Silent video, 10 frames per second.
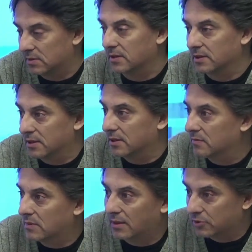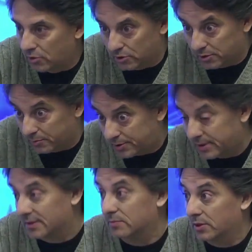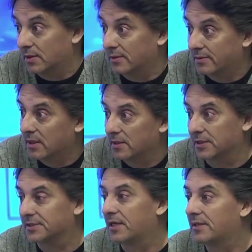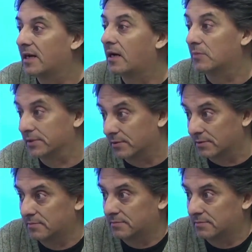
eh, a todos los deportes que se pueda dar, que sean amateur.